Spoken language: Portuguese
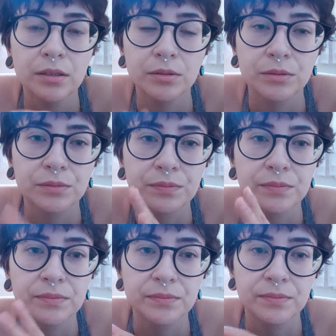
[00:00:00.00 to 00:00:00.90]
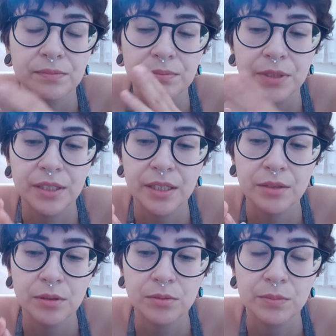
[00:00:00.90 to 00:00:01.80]
eu briguei
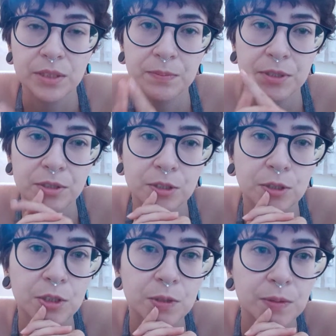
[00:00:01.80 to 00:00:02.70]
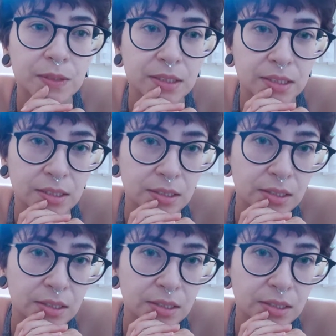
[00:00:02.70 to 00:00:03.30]
com algumas pessoas,